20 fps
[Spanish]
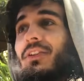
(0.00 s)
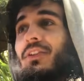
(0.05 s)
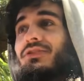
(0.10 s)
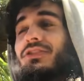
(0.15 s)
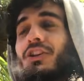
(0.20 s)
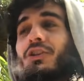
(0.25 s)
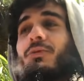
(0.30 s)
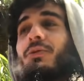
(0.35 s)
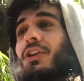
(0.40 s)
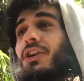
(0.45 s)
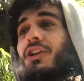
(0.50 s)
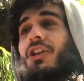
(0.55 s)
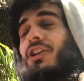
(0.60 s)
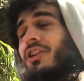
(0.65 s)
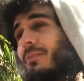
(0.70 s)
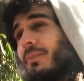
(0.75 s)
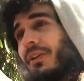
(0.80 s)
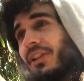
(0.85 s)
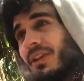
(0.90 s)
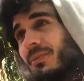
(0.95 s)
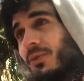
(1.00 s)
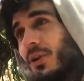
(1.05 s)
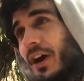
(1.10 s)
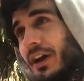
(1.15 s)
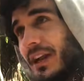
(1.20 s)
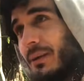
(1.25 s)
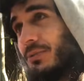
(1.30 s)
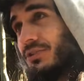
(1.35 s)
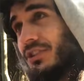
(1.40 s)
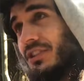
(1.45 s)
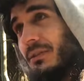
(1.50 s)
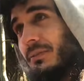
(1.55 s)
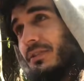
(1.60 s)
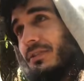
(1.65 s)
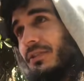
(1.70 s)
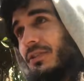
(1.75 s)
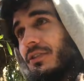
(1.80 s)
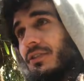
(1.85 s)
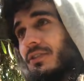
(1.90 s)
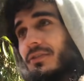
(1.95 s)
O sea, no, perdimos, ganamos 30
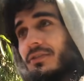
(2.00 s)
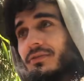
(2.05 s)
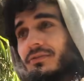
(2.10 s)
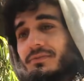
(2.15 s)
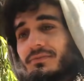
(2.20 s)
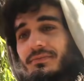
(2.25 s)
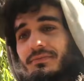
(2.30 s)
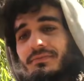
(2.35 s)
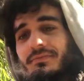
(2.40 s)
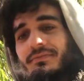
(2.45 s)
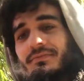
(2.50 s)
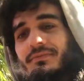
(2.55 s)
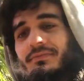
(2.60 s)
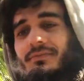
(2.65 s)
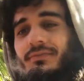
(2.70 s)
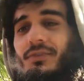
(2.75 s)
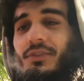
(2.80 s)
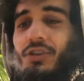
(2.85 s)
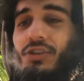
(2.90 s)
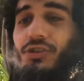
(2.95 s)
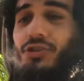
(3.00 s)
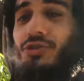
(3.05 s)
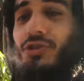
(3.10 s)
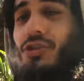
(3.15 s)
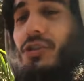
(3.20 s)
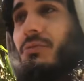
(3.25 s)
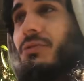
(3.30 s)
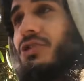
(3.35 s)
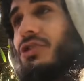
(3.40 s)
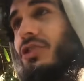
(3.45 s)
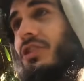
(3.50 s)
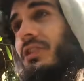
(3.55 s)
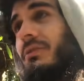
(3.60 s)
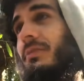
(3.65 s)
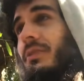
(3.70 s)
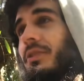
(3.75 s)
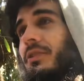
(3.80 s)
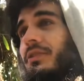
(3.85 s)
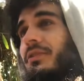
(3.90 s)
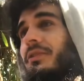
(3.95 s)
pesos. No son 2 millones,
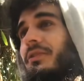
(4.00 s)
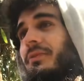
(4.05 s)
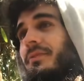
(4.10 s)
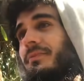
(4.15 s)
pero.